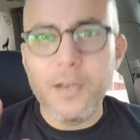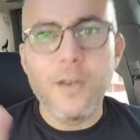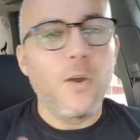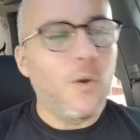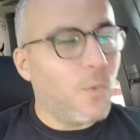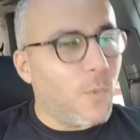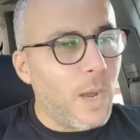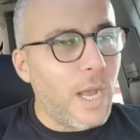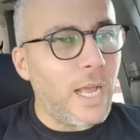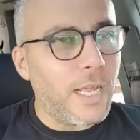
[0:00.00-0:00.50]

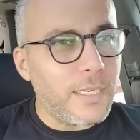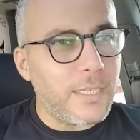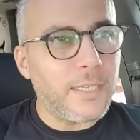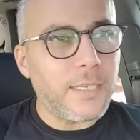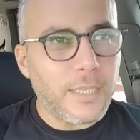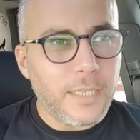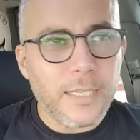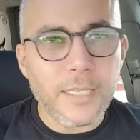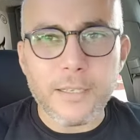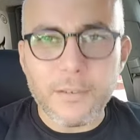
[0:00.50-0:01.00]

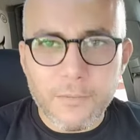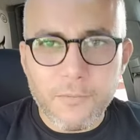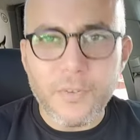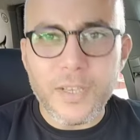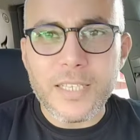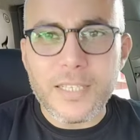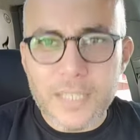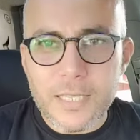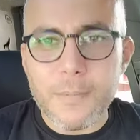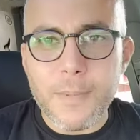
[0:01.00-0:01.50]

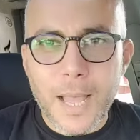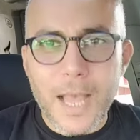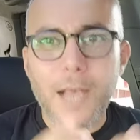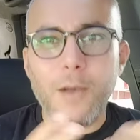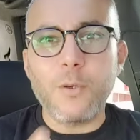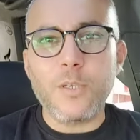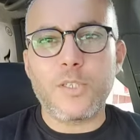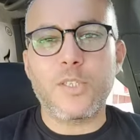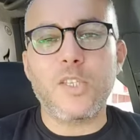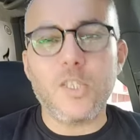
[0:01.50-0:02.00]
وهننفست بقى
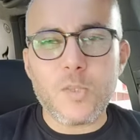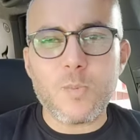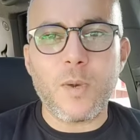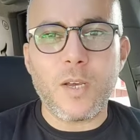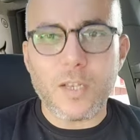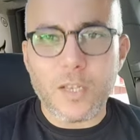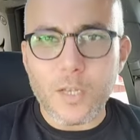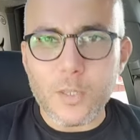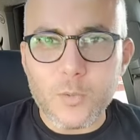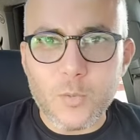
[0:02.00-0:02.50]

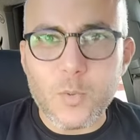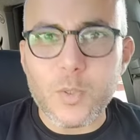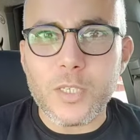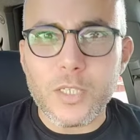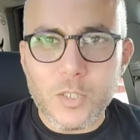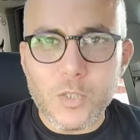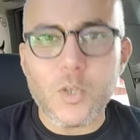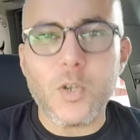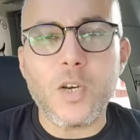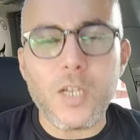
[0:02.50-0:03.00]
واستثمارات
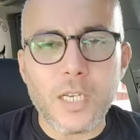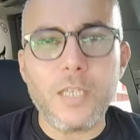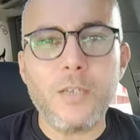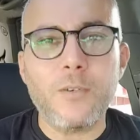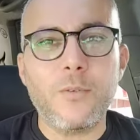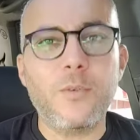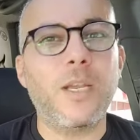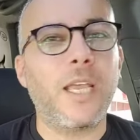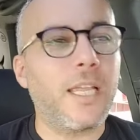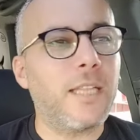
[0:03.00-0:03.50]
وشغل
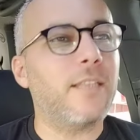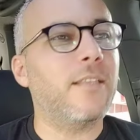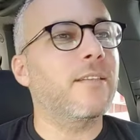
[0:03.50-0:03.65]
وكده